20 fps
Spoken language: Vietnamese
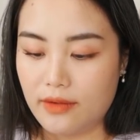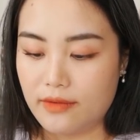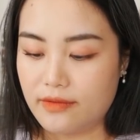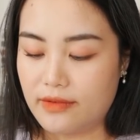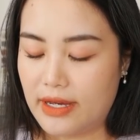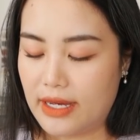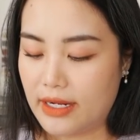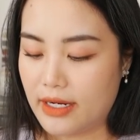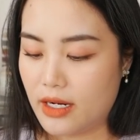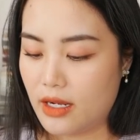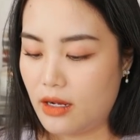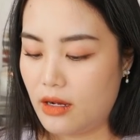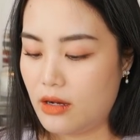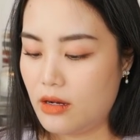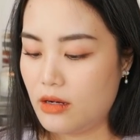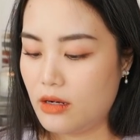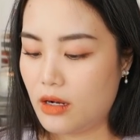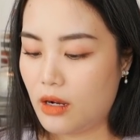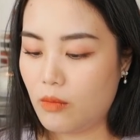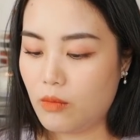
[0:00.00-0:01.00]
và
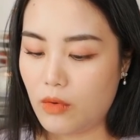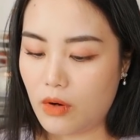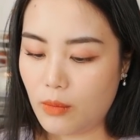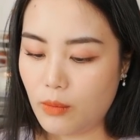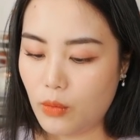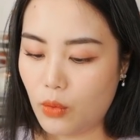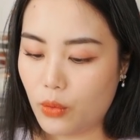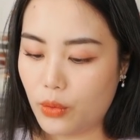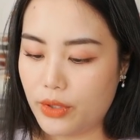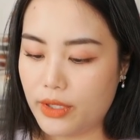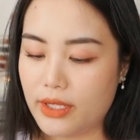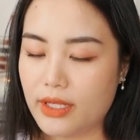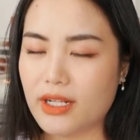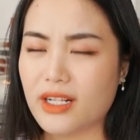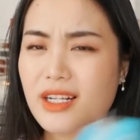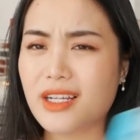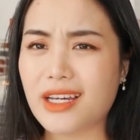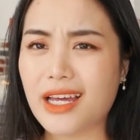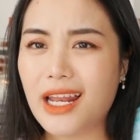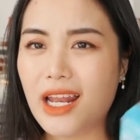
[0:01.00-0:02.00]
nó không có mùi.
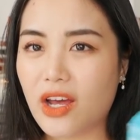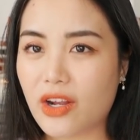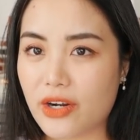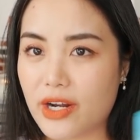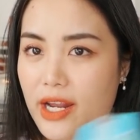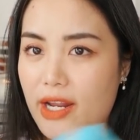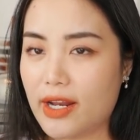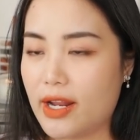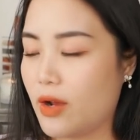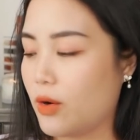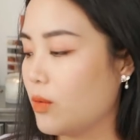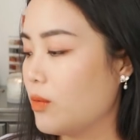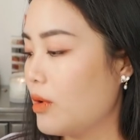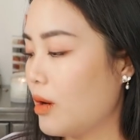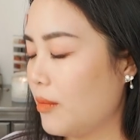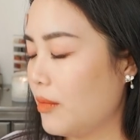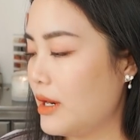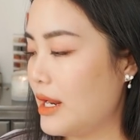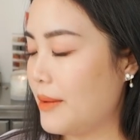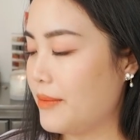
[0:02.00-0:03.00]
Cái Laurier nào cũng
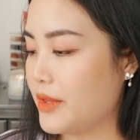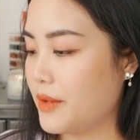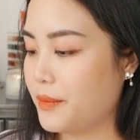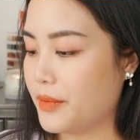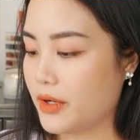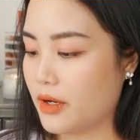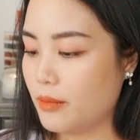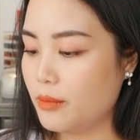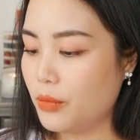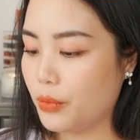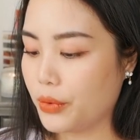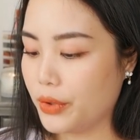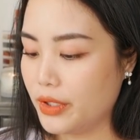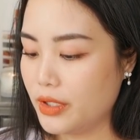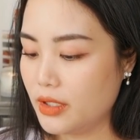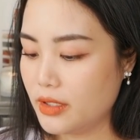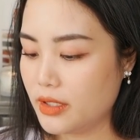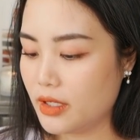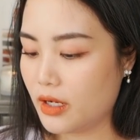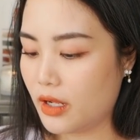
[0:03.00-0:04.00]
không có làm cho mình có mùi
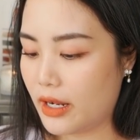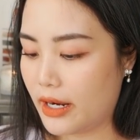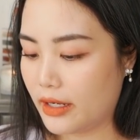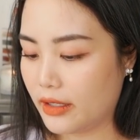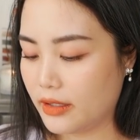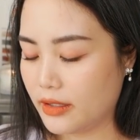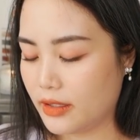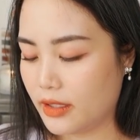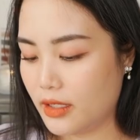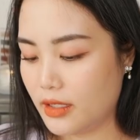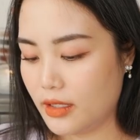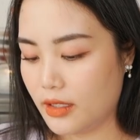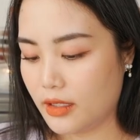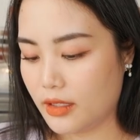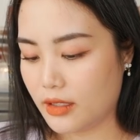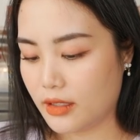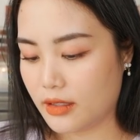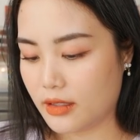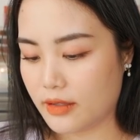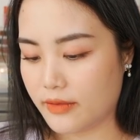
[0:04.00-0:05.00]
hết đó, cho nên là nó thích thích
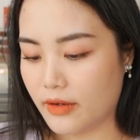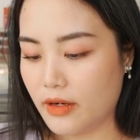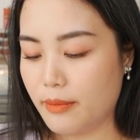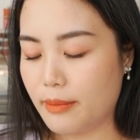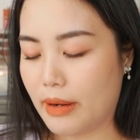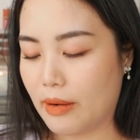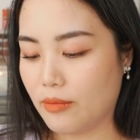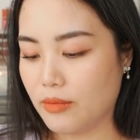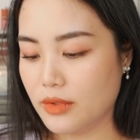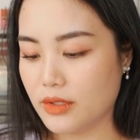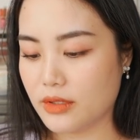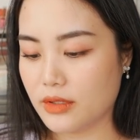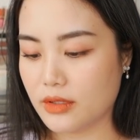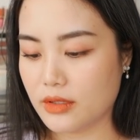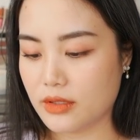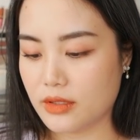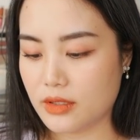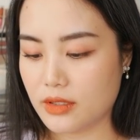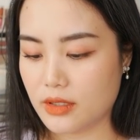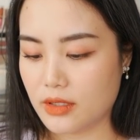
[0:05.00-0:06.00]
nó mỏng nữa,
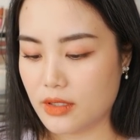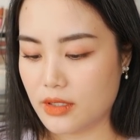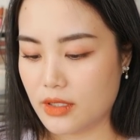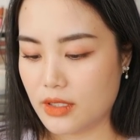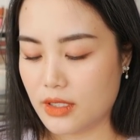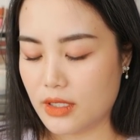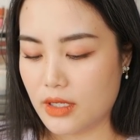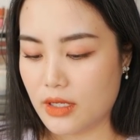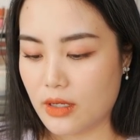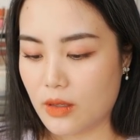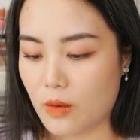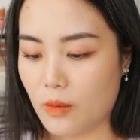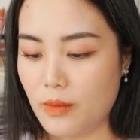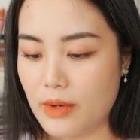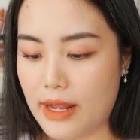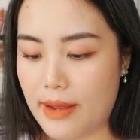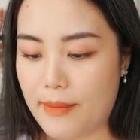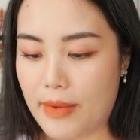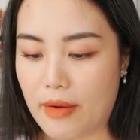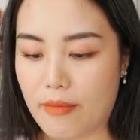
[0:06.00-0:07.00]
cũng
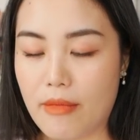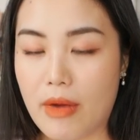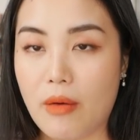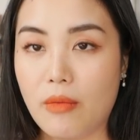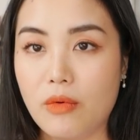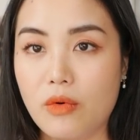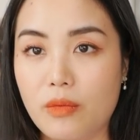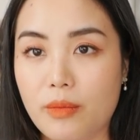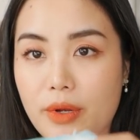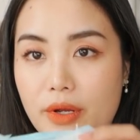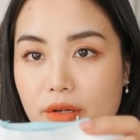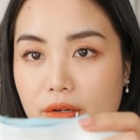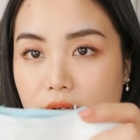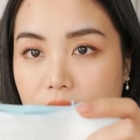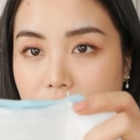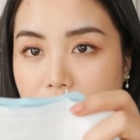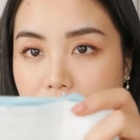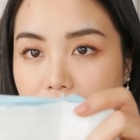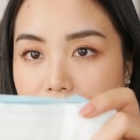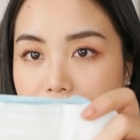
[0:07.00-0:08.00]
là mặt bông luôn mọi
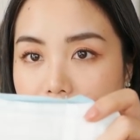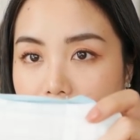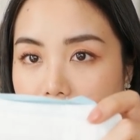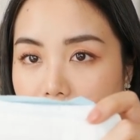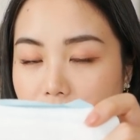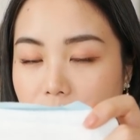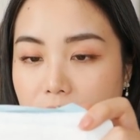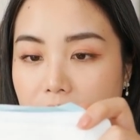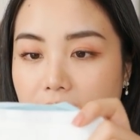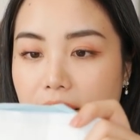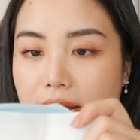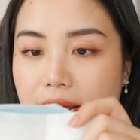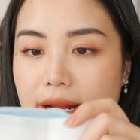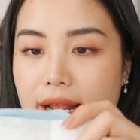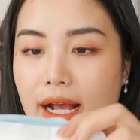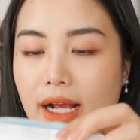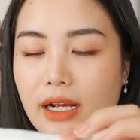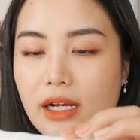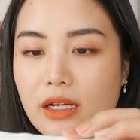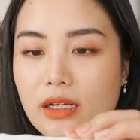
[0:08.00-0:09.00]
người. Cái này thì cũng khá là
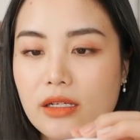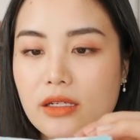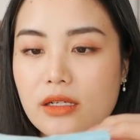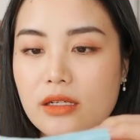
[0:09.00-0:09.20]
đắt á,